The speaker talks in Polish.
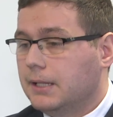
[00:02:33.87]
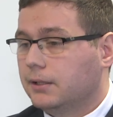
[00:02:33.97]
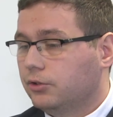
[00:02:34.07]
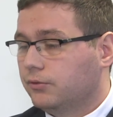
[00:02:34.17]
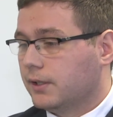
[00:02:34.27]

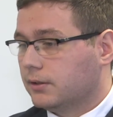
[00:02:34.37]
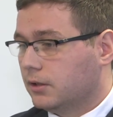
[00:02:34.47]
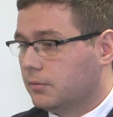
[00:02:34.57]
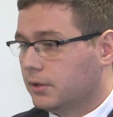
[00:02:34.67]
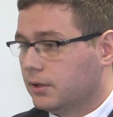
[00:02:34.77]
Też
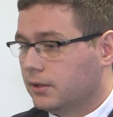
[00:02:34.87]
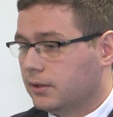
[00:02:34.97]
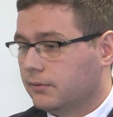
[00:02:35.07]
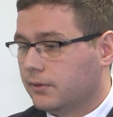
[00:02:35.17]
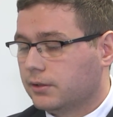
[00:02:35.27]
warto,
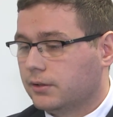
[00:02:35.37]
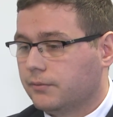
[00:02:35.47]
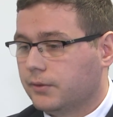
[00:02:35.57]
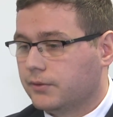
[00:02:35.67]
e, warto